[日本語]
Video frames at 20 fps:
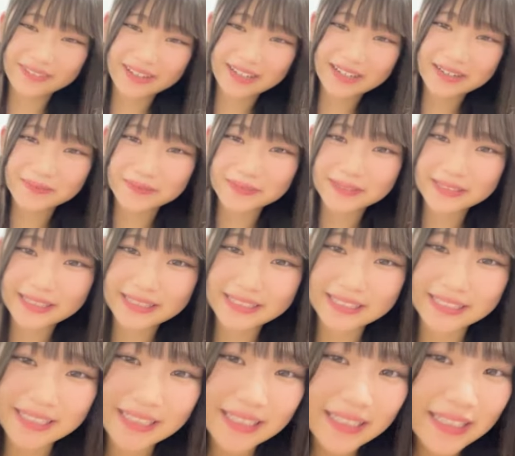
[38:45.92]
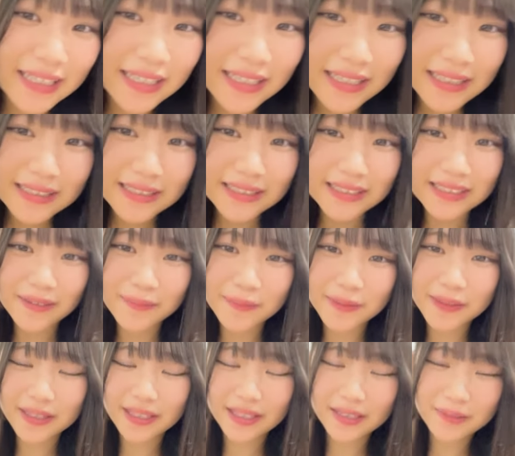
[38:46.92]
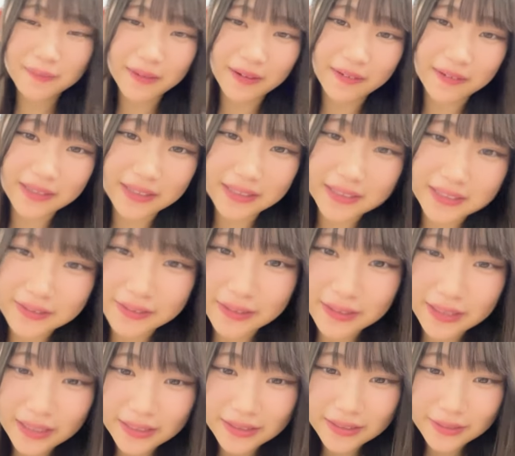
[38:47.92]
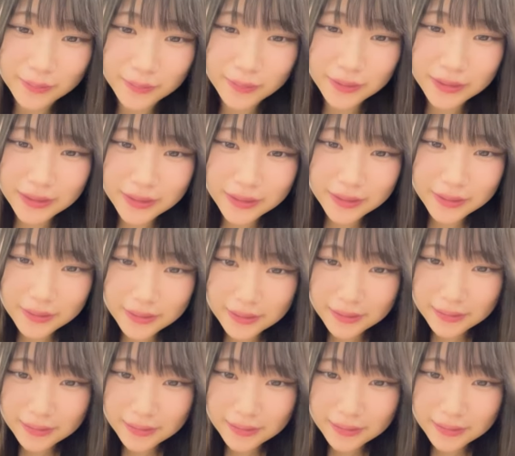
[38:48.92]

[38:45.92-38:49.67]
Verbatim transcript: バレー部ぜひちなみに今私はダンス部です